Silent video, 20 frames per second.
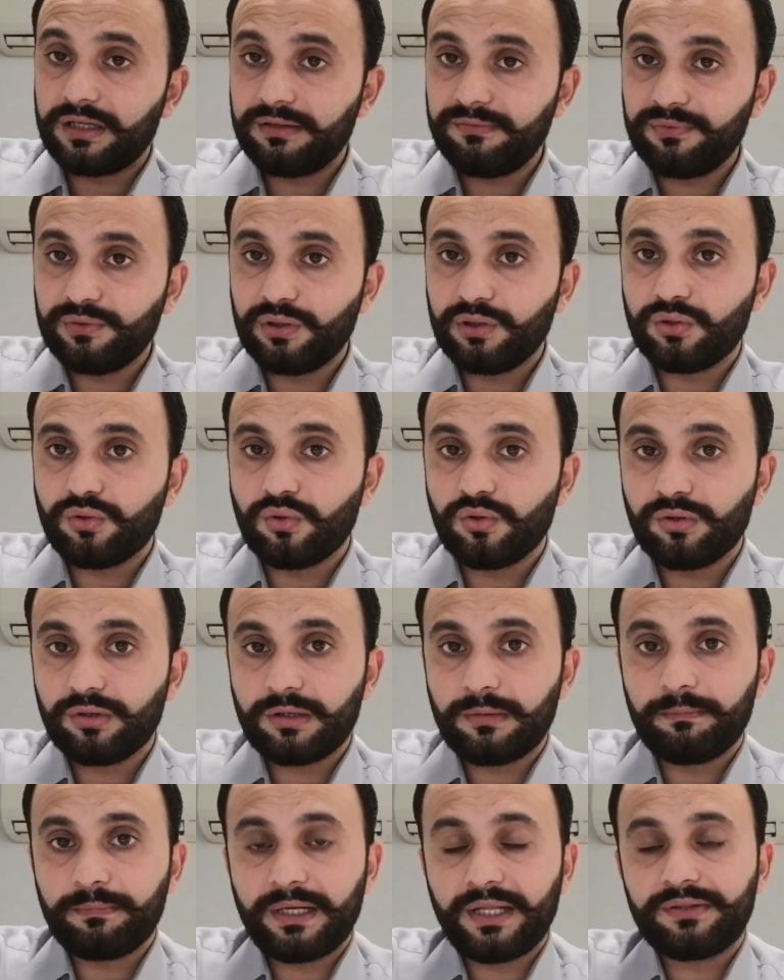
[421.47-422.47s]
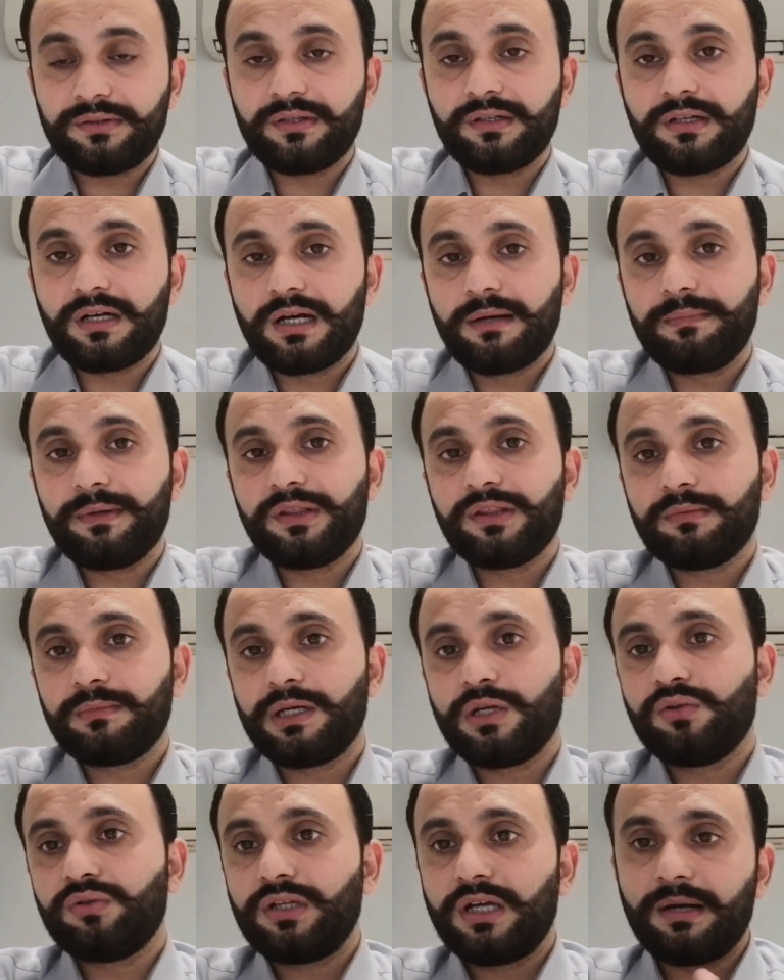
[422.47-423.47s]
सेंट्रिफिकल कौन कंप्रेसर कहाँ पर
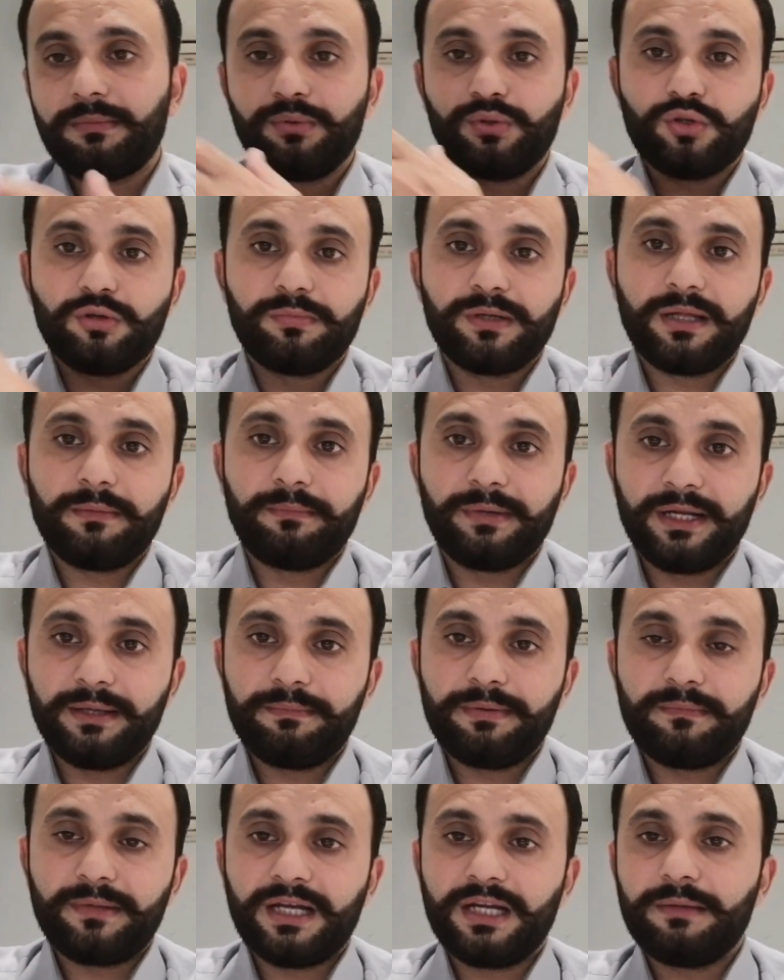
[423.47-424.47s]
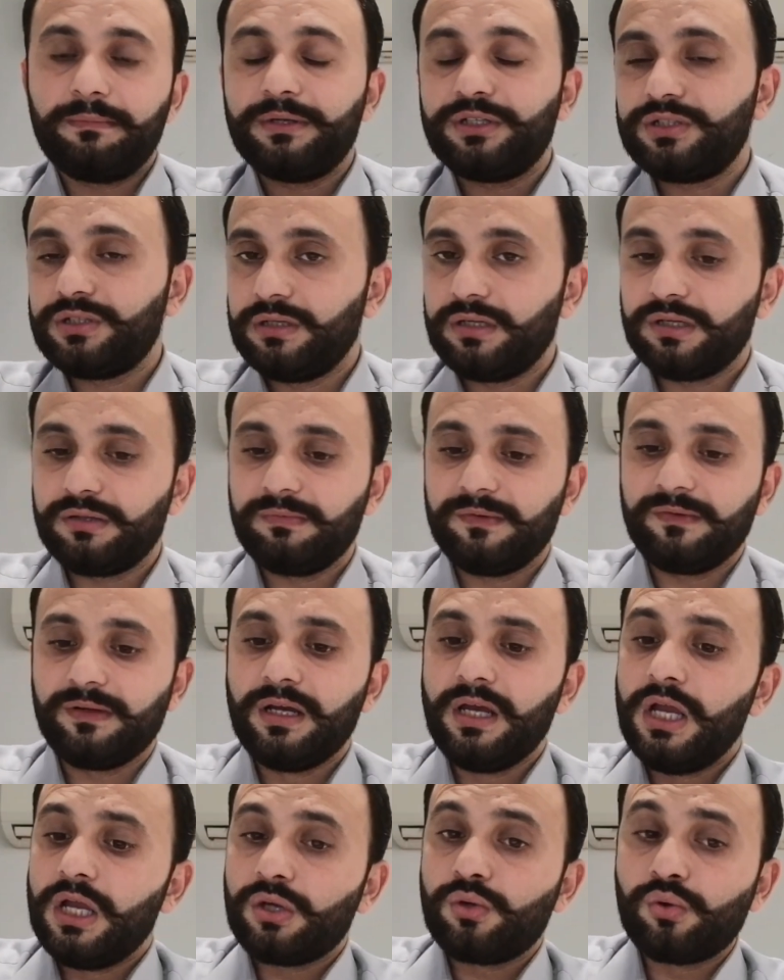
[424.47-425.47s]
इस्तेमाल होते हैं आप उनको बड़े बड़े पैमाने पर चिल्ड्रस
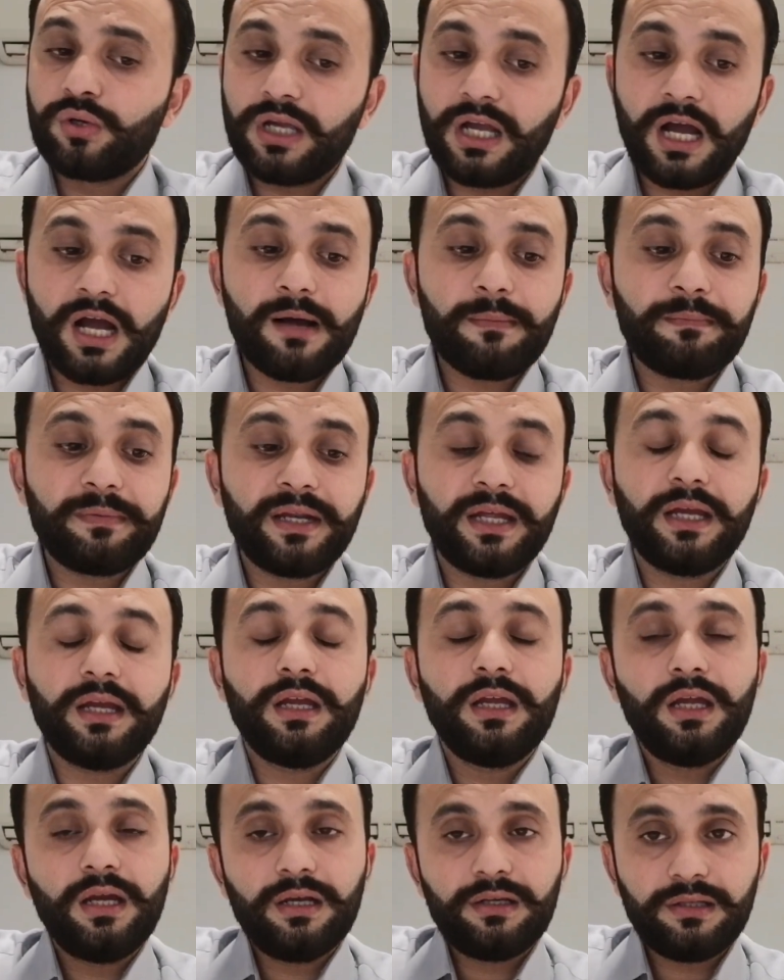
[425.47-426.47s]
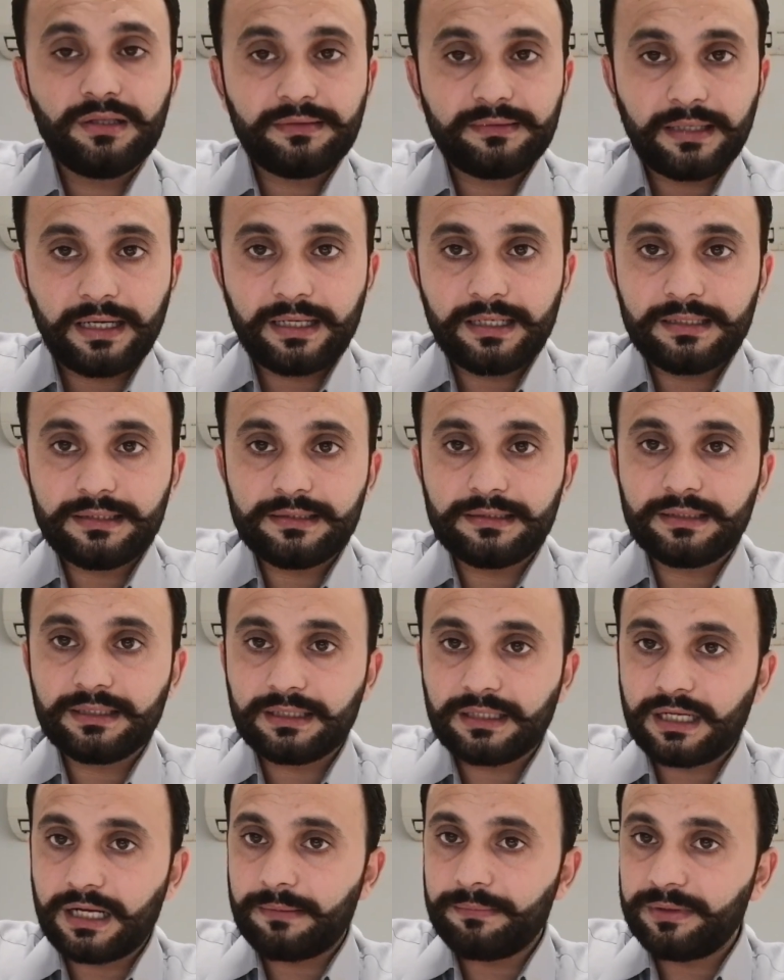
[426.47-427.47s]
में क्योंकि आपने ये सारी चीज़ें
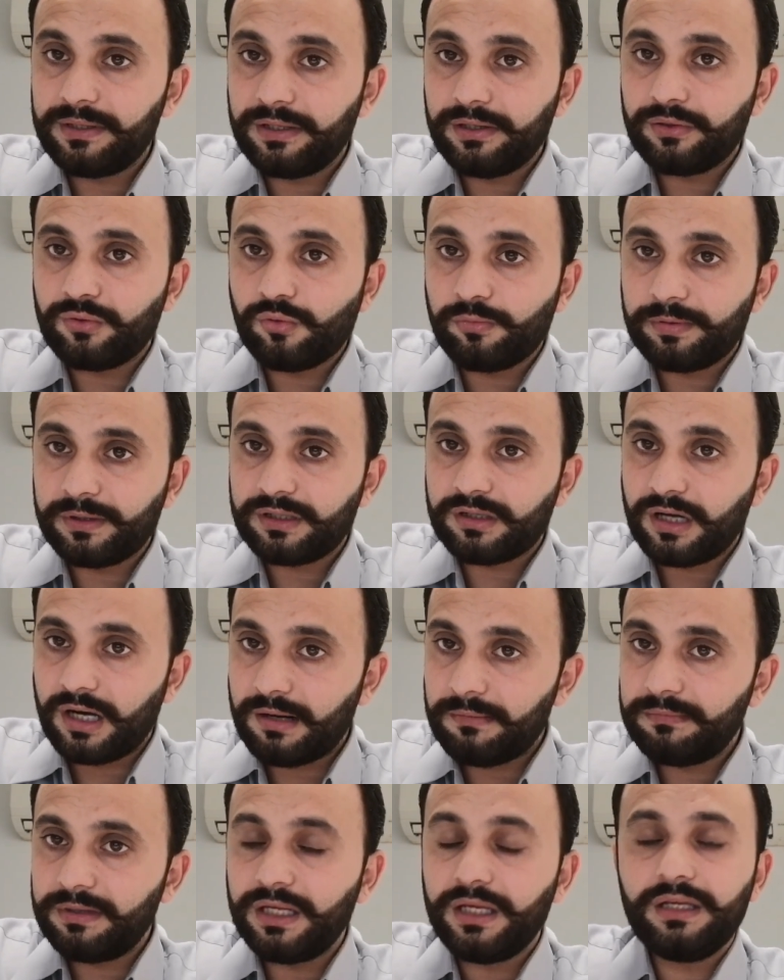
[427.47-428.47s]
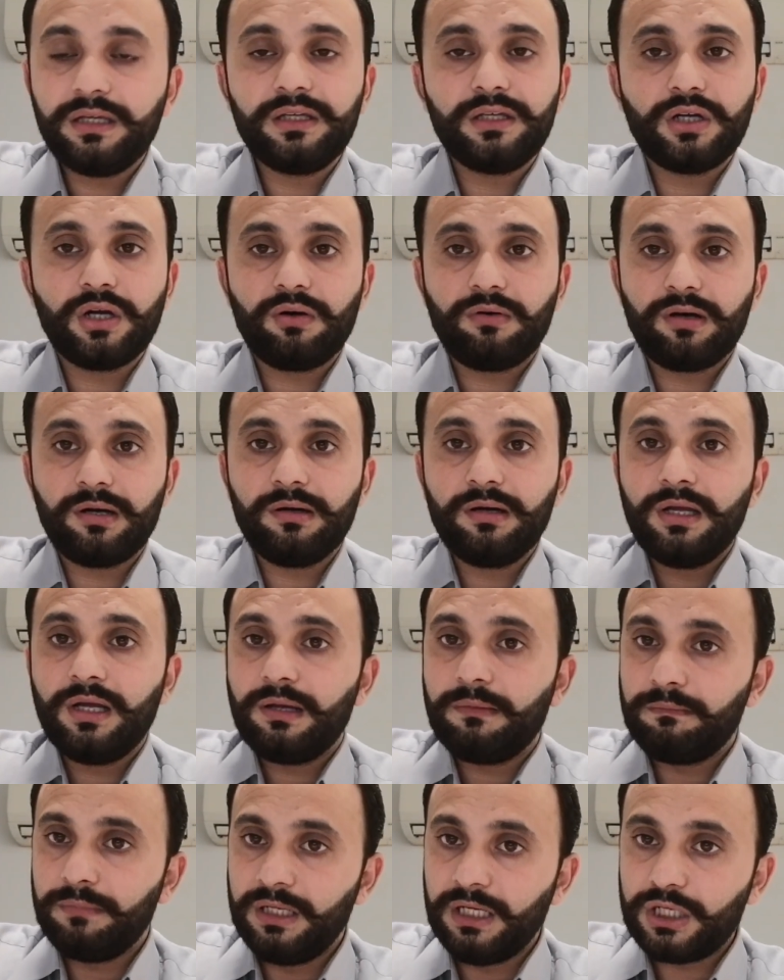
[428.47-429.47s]
अगर आपने इनके ऊपर काम नहीं किया हुआ
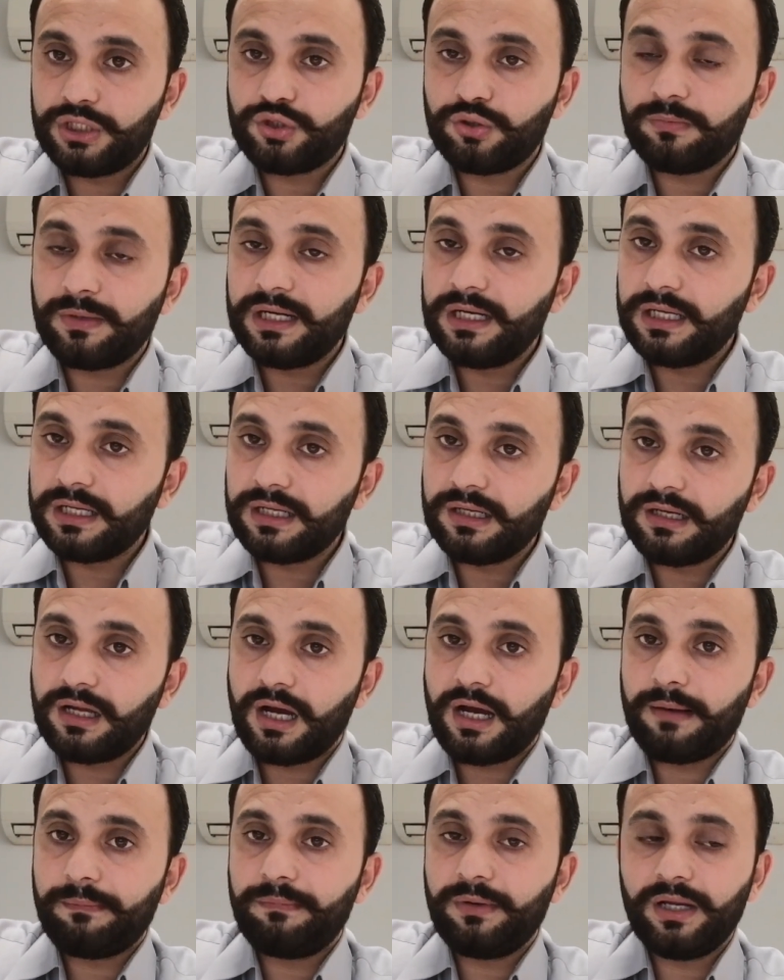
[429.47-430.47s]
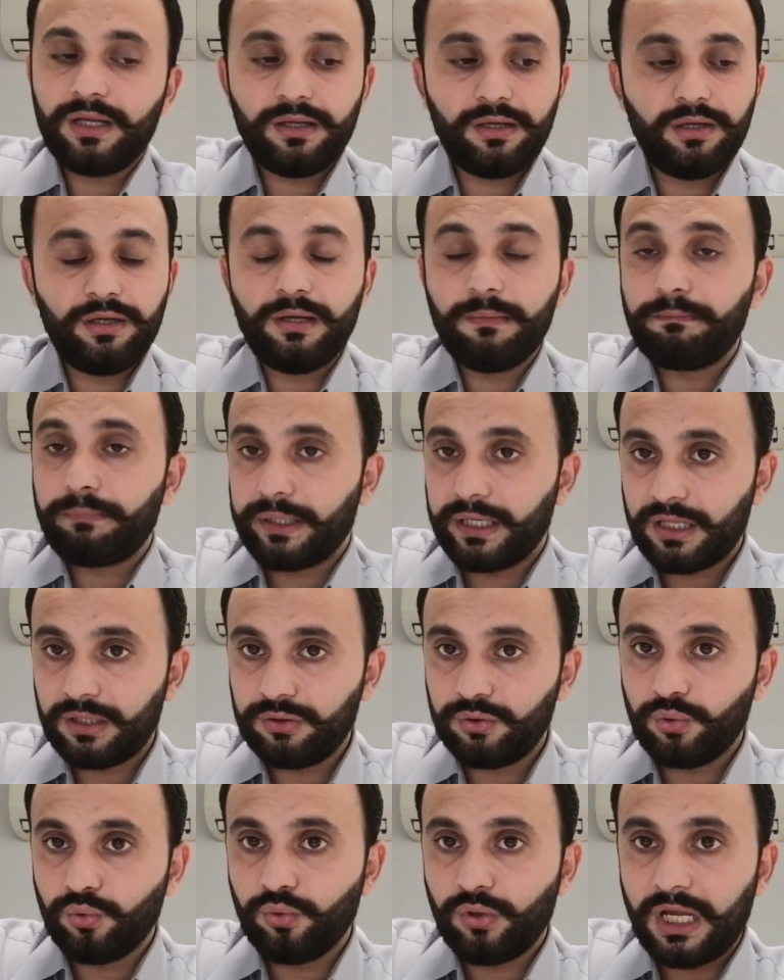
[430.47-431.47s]
बिला शुबा लेकिन आपने ये पढ़ा
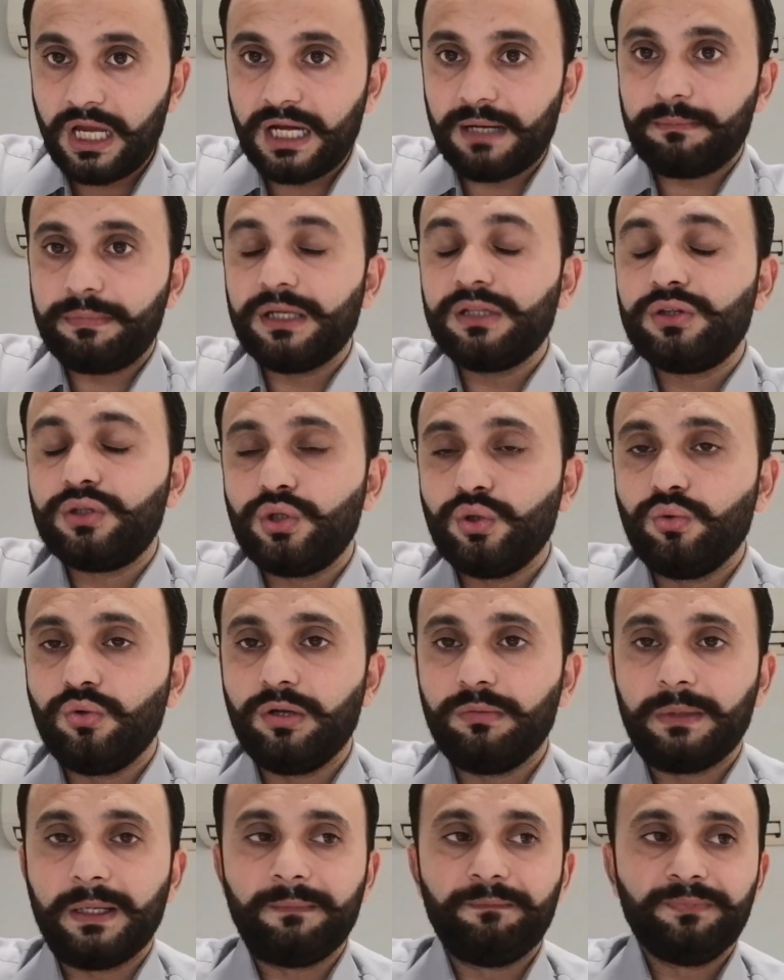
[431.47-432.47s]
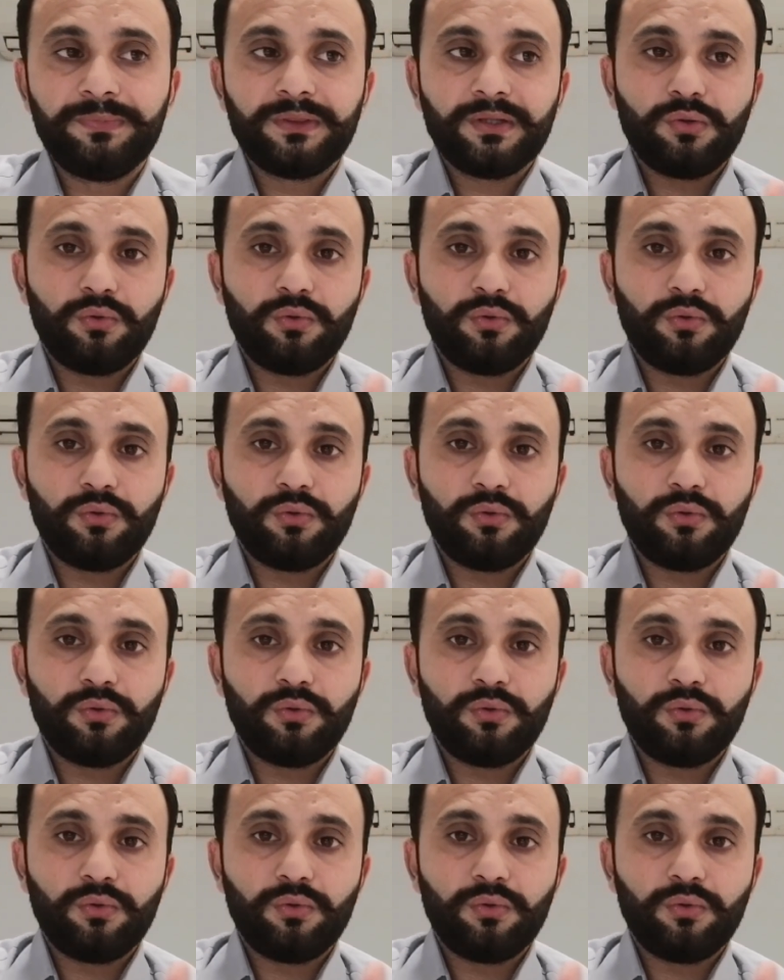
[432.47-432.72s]
ज़रूर है अपने थ्योरी में